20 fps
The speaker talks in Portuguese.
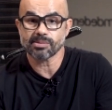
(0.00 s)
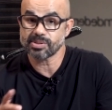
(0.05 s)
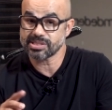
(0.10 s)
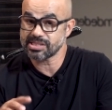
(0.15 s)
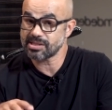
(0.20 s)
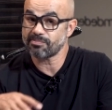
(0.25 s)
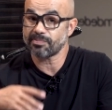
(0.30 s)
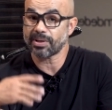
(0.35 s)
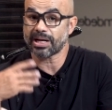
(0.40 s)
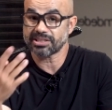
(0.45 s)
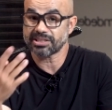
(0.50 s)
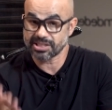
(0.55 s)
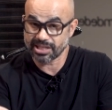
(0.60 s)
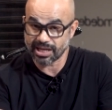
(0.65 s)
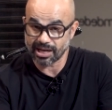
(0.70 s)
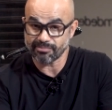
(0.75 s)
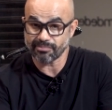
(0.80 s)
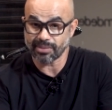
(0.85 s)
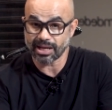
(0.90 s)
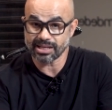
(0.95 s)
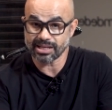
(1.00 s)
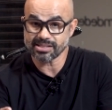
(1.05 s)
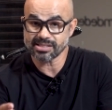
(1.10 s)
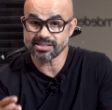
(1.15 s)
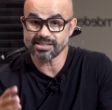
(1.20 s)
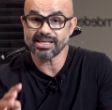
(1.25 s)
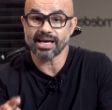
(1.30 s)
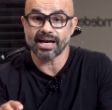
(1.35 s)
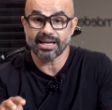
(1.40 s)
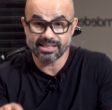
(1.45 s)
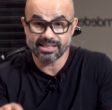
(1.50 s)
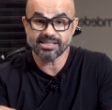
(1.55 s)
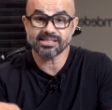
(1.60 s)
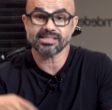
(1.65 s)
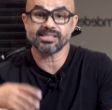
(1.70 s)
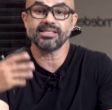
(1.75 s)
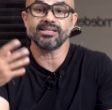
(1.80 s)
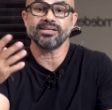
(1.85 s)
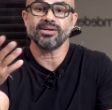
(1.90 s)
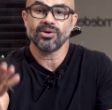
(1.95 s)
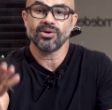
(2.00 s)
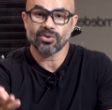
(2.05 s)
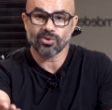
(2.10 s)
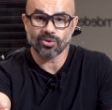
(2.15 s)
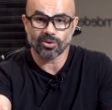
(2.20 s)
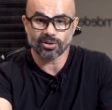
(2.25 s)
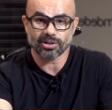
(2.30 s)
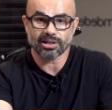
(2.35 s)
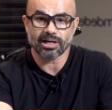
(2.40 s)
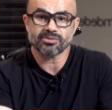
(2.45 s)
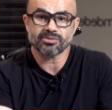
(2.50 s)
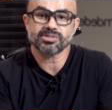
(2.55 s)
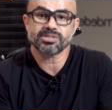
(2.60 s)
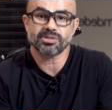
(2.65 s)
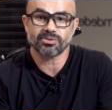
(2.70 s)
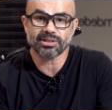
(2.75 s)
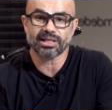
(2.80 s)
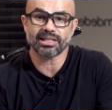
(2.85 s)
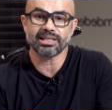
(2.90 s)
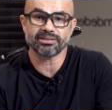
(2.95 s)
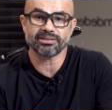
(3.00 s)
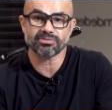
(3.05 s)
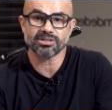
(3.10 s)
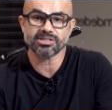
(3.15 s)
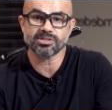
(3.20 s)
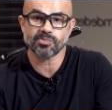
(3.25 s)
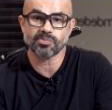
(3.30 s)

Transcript: Você precisa praticar mais e aí sim colocar o seu talento à